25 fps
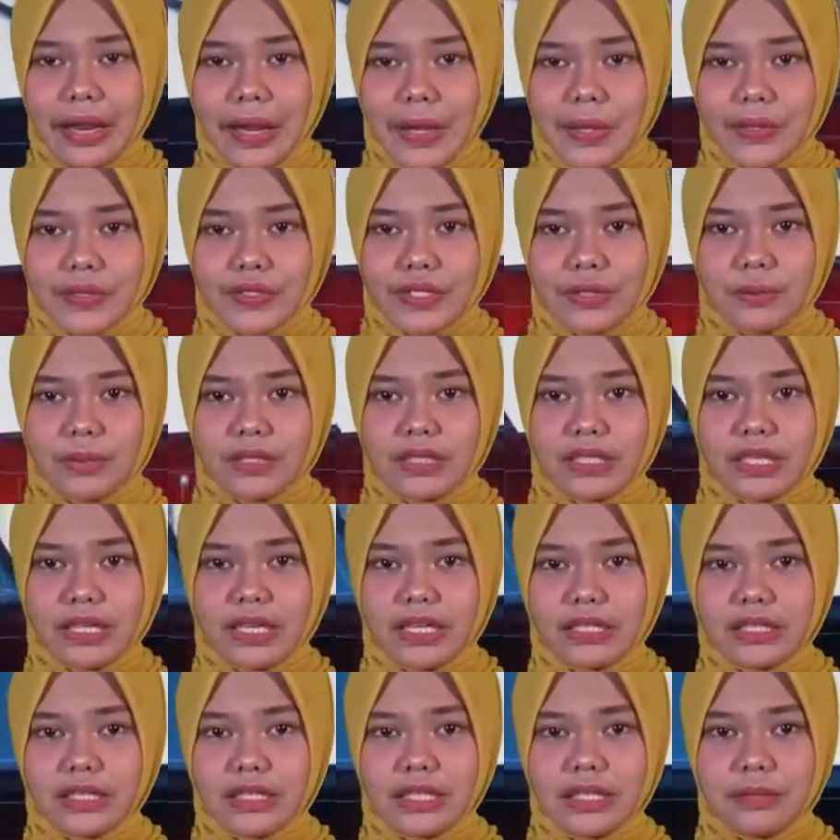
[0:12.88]
Sementara
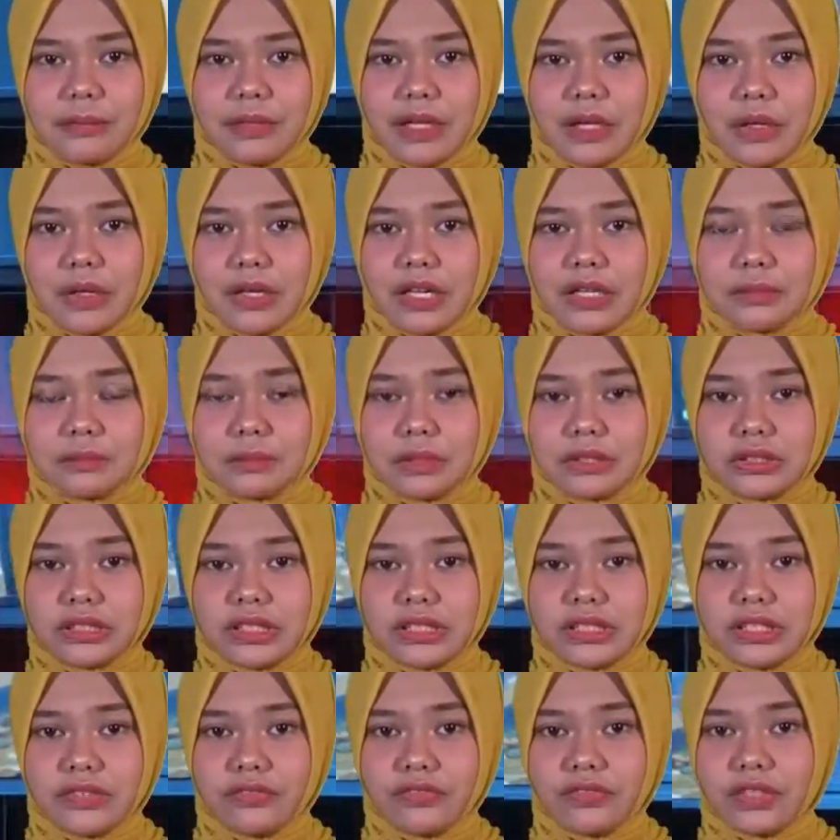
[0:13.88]
kelima orang
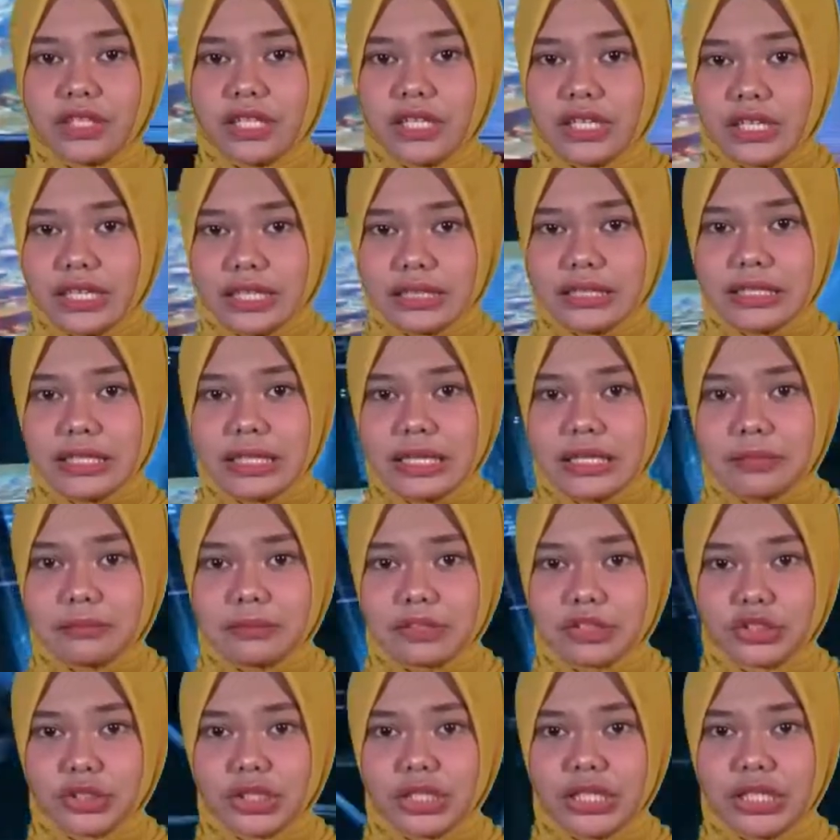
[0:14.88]
positif kini tengah
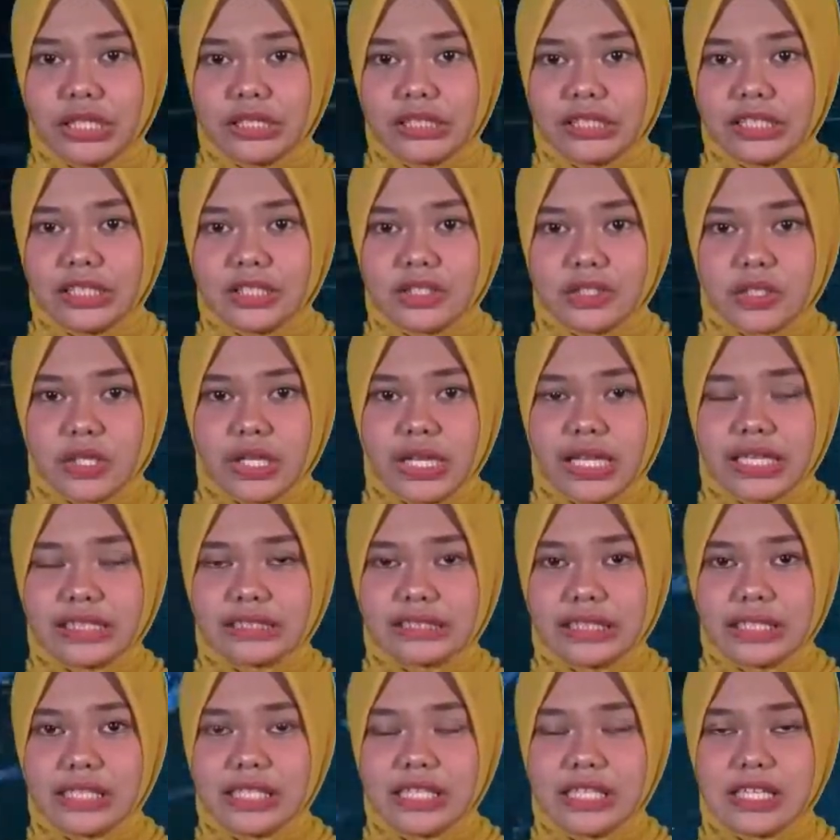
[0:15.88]
menjalani isolasi
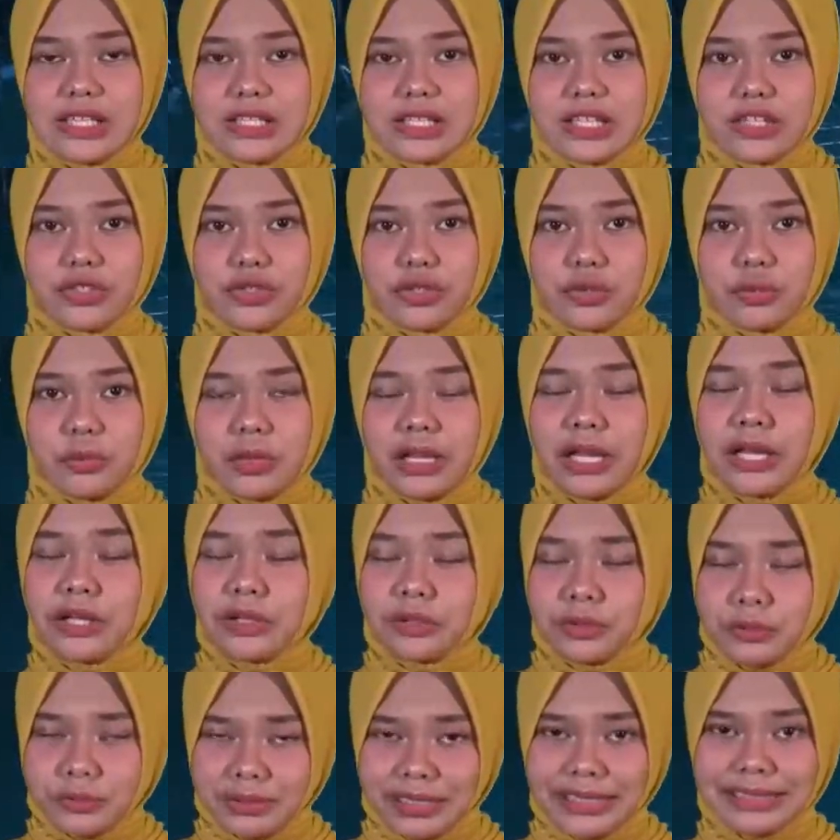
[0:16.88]
di sejumlah
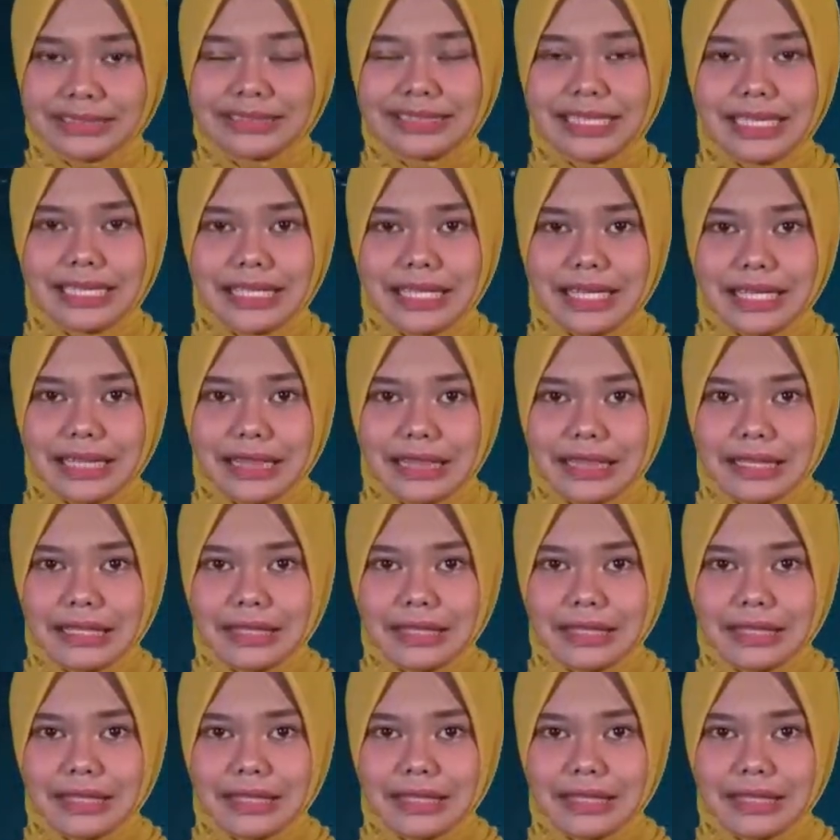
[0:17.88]
rumah sakit.